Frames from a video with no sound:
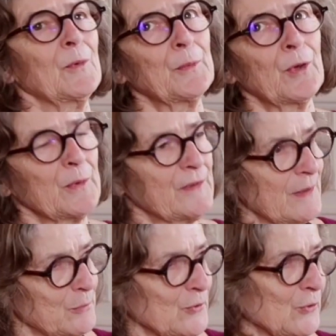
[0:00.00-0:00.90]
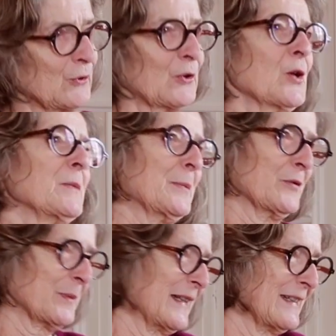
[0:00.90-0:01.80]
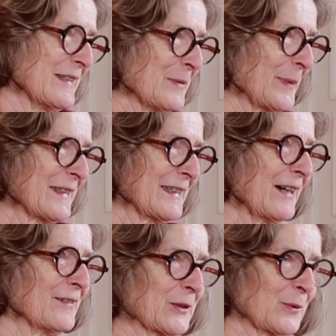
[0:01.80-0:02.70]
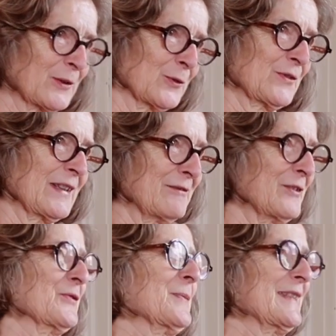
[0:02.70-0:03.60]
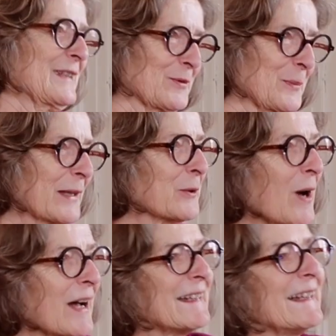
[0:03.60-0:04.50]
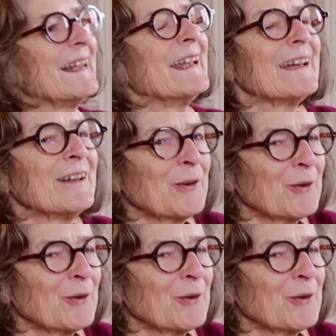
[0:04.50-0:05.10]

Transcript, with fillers: au moment où ils deviennent plus autonomes, ils ne peuvent pas les laisser partir avec trois doses d'avance parce qu'ils n'ont pas le droit. Euh,